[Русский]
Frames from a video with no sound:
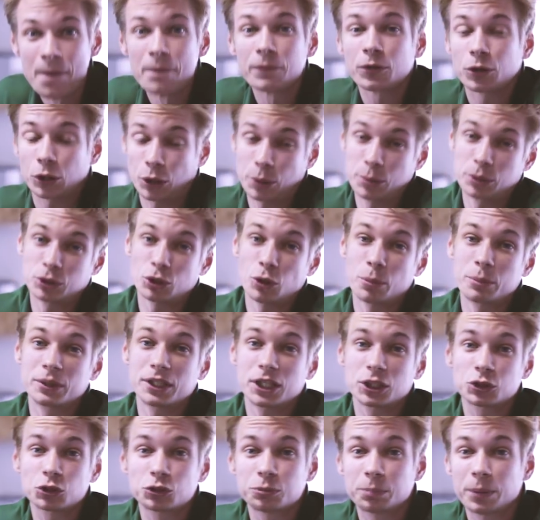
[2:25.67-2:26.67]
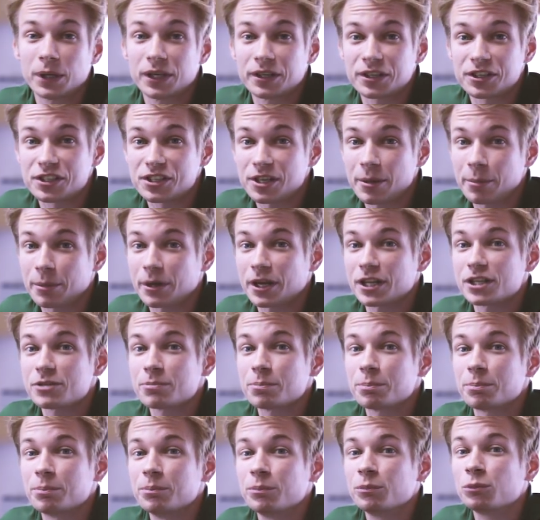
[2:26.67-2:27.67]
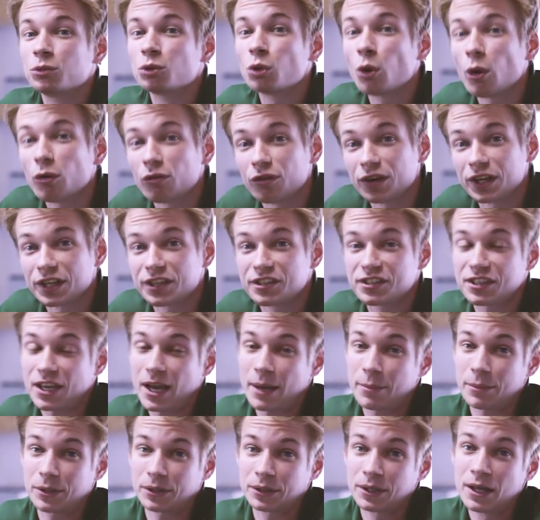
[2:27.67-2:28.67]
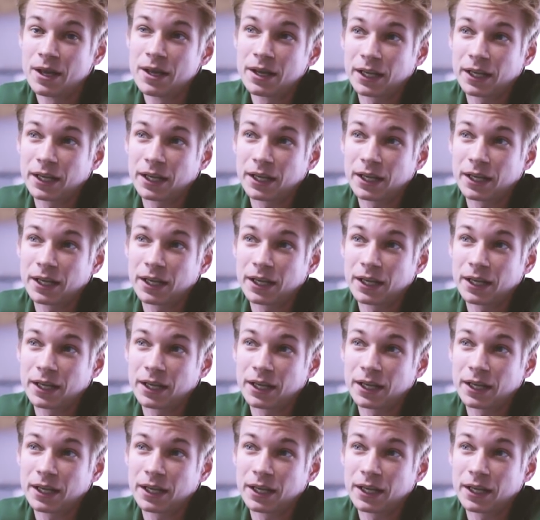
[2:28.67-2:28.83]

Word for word: Кроме того, мы даже успели разобрать новый экзамен,